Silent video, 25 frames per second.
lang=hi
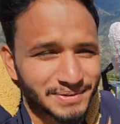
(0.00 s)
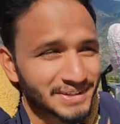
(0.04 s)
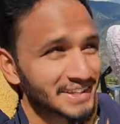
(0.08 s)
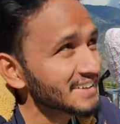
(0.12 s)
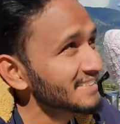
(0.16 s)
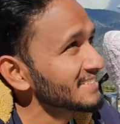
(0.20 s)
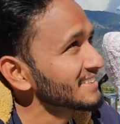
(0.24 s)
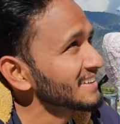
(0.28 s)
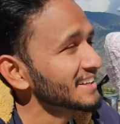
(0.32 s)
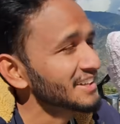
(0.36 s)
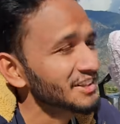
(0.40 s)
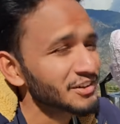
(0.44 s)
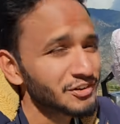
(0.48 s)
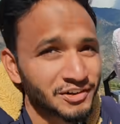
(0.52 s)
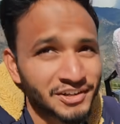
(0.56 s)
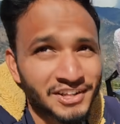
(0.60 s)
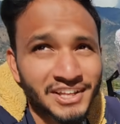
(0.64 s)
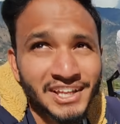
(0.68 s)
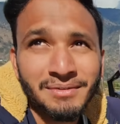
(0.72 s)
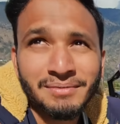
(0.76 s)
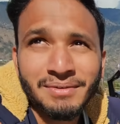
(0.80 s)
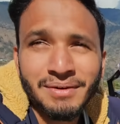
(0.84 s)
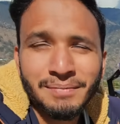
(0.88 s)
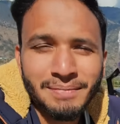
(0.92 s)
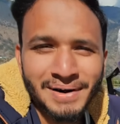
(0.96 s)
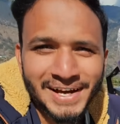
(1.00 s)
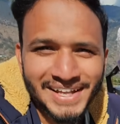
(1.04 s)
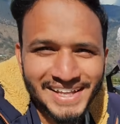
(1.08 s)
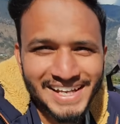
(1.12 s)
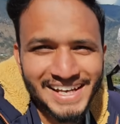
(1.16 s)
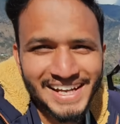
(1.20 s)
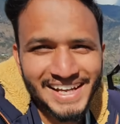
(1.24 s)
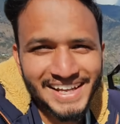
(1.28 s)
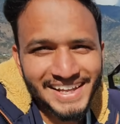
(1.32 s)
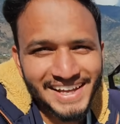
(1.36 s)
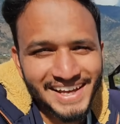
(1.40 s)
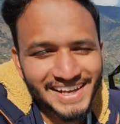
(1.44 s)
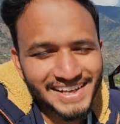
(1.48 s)
मजे से थोड़ी देर में बादल
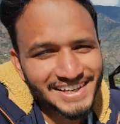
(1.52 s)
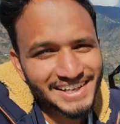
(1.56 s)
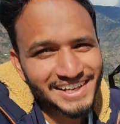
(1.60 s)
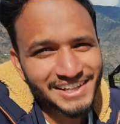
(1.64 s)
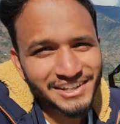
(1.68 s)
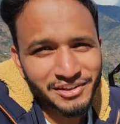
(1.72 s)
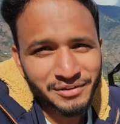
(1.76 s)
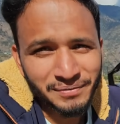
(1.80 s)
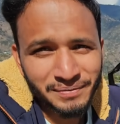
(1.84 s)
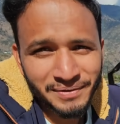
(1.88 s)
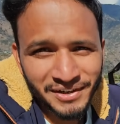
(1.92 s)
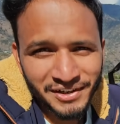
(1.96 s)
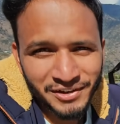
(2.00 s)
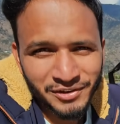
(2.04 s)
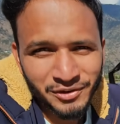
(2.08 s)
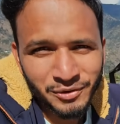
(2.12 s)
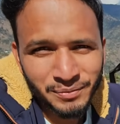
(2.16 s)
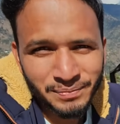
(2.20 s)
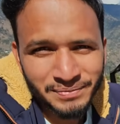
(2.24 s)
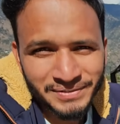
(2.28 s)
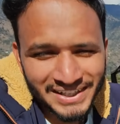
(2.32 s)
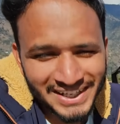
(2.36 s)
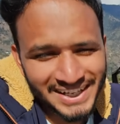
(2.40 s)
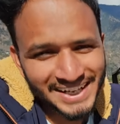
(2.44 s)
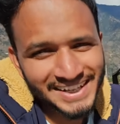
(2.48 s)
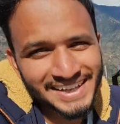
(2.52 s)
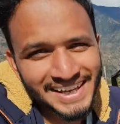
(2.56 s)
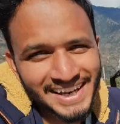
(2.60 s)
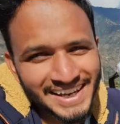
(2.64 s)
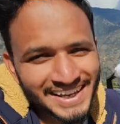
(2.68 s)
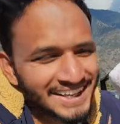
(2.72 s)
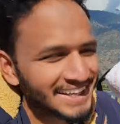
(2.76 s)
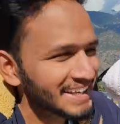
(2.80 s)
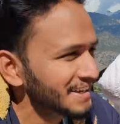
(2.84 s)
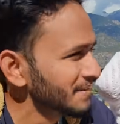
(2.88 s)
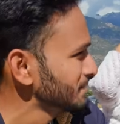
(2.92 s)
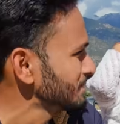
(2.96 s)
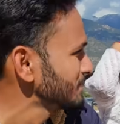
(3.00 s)
आ जाएंगे तो फिर धूप चले
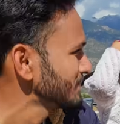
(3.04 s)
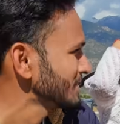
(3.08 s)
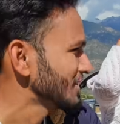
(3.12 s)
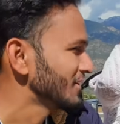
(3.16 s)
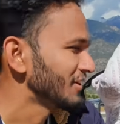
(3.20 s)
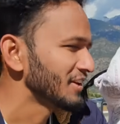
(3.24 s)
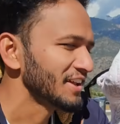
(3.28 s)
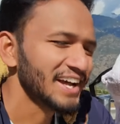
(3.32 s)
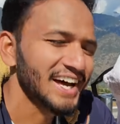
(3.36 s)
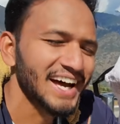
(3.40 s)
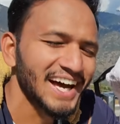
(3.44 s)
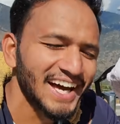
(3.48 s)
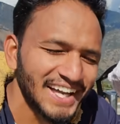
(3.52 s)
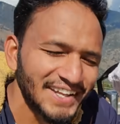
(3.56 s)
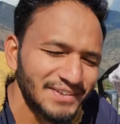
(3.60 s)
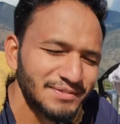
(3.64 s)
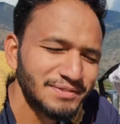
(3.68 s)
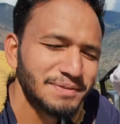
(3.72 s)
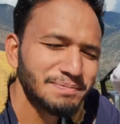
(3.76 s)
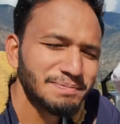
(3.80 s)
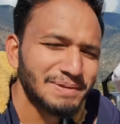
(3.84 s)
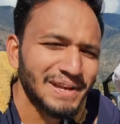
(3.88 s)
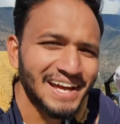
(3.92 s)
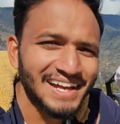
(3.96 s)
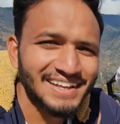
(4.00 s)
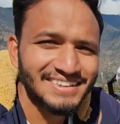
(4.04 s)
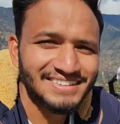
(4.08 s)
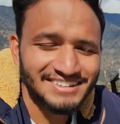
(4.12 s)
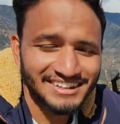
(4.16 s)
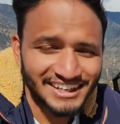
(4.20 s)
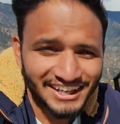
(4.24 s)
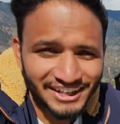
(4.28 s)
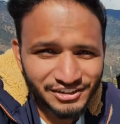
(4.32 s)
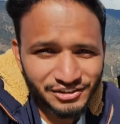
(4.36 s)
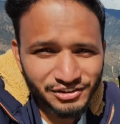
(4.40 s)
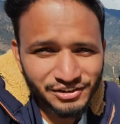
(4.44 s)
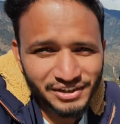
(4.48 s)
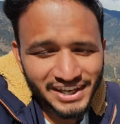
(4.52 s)
जाएगी और आज भी प्लान
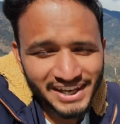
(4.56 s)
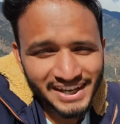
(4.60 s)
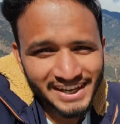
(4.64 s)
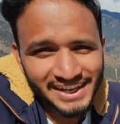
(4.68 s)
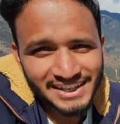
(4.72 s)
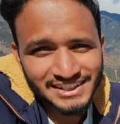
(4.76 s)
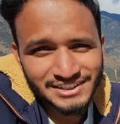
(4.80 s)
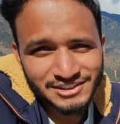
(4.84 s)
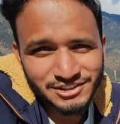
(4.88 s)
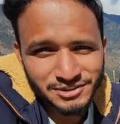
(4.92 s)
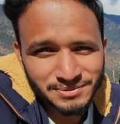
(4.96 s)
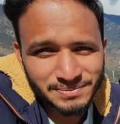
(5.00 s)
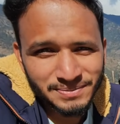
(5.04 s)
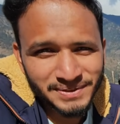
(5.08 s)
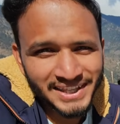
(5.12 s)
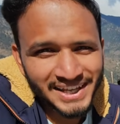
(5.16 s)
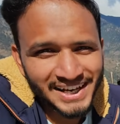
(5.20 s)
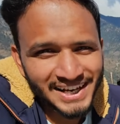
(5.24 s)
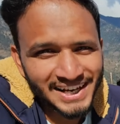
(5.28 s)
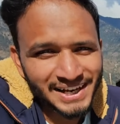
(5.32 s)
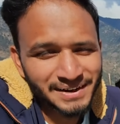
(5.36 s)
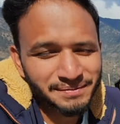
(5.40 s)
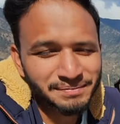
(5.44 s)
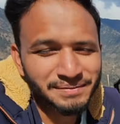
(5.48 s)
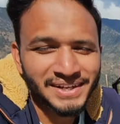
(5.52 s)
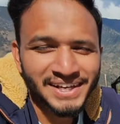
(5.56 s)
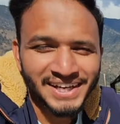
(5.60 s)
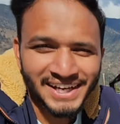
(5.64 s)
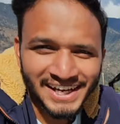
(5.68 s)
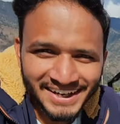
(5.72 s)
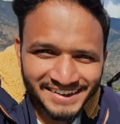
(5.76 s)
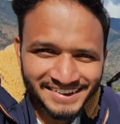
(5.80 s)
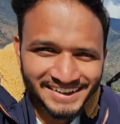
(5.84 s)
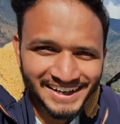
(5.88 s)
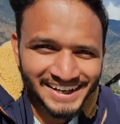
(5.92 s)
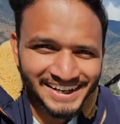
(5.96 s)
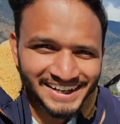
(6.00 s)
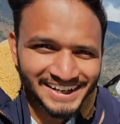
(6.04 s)
चेंज हो गया है सुष्मिता का अपने घर
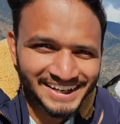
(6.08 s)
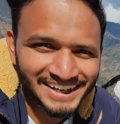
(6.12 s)
जाने